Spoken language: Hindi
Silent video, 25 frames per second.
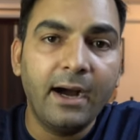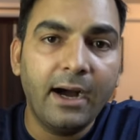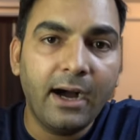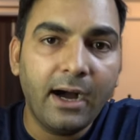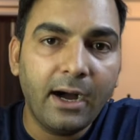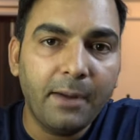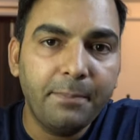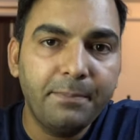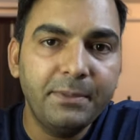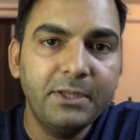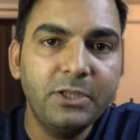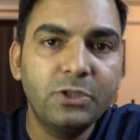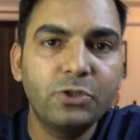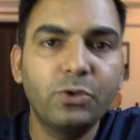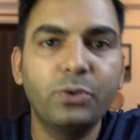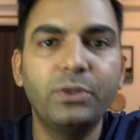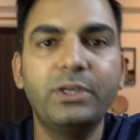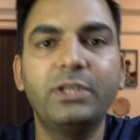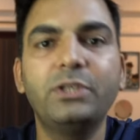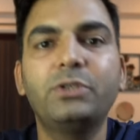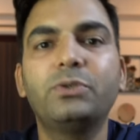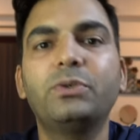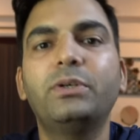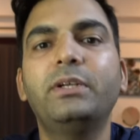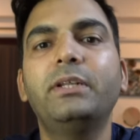अपनी
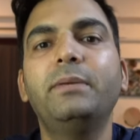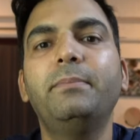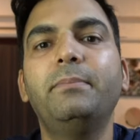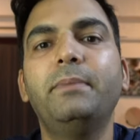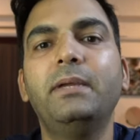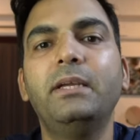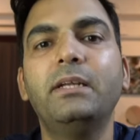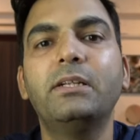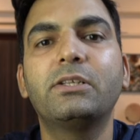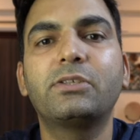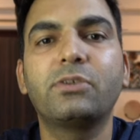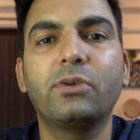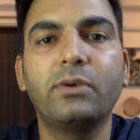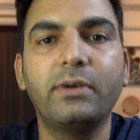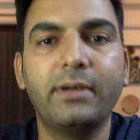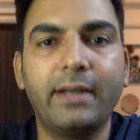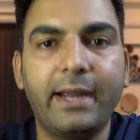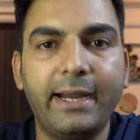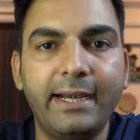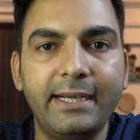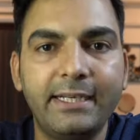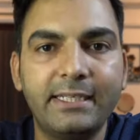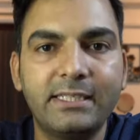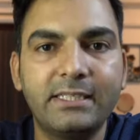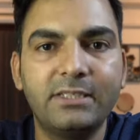छोटी छोटी मील्स और
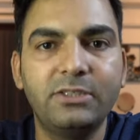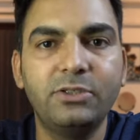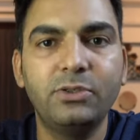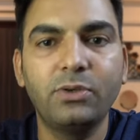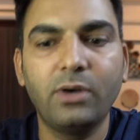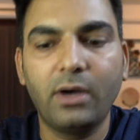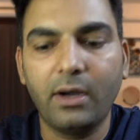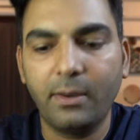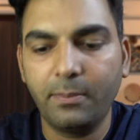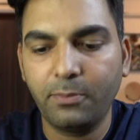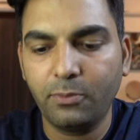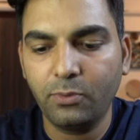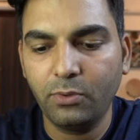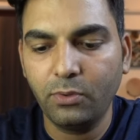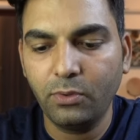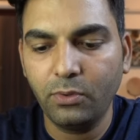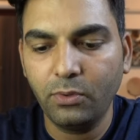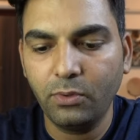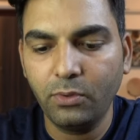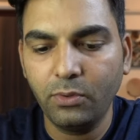डाइट्स जो आपको